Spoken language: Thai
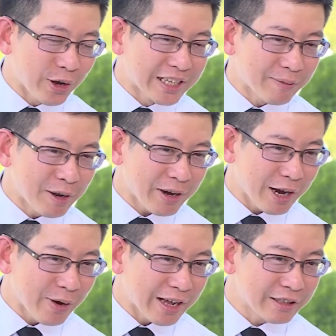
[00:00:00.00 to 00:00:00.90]
ณหน่อยจำได้ไหมครั
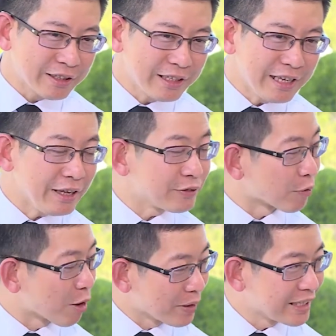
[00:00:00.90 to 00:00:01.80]
บว่า
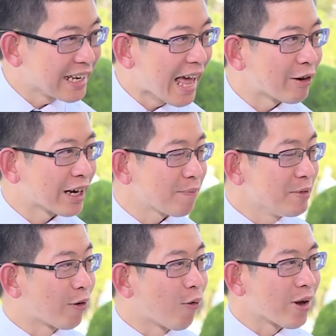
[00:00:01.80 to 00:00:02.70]
20 กว่าปีที่แล้วนะครับ
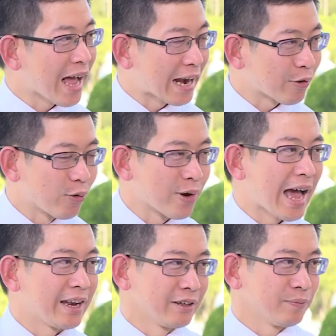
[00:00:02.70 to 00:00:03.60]
มีโครงการโครงกา
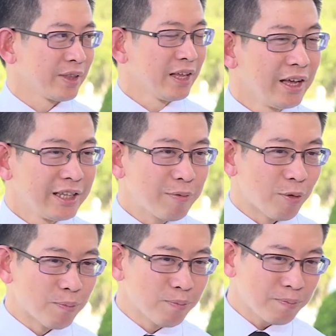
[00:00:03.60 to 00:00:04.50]
รหนึ่งที่ผ
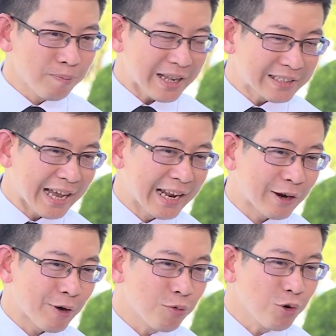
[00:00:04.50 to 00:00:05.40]
มมั่นใจเลยครั
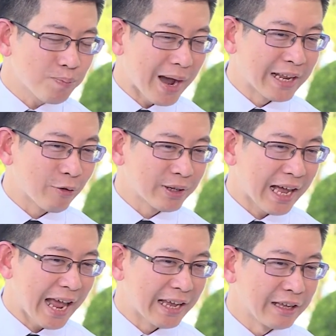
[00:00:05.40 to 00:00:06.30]
บว่าพูดไปในคนไท
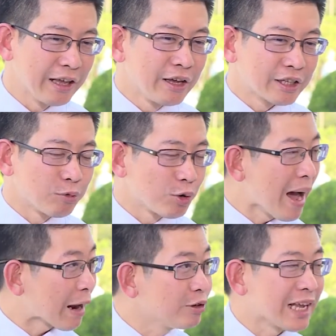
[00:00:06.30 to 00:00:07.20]
ยจำนวน
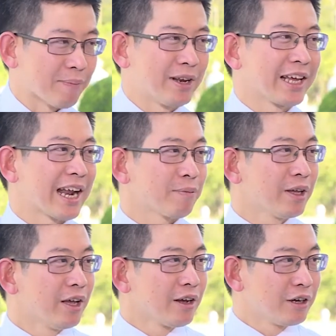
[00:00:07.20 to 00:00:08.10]
มากรู้จักมาเลยครับ
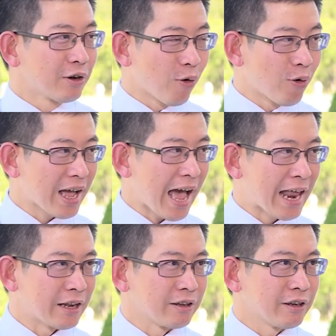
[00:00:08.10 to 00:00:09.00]
ค่ะคือโครงการ
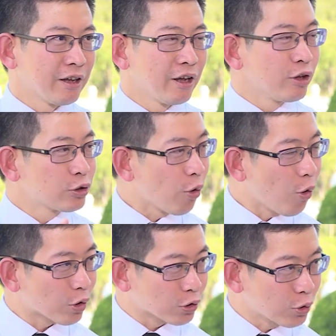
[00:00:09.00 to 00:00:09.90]
โช
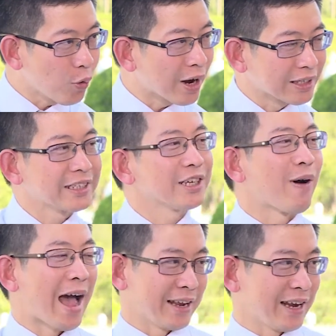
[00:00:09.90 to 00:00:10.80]
ดช่วงชัช
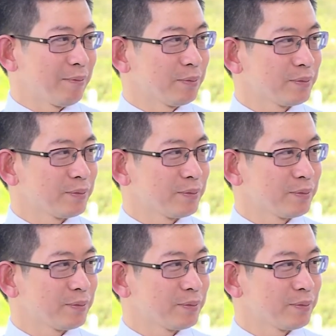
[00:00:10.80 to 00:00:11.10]
วานครับ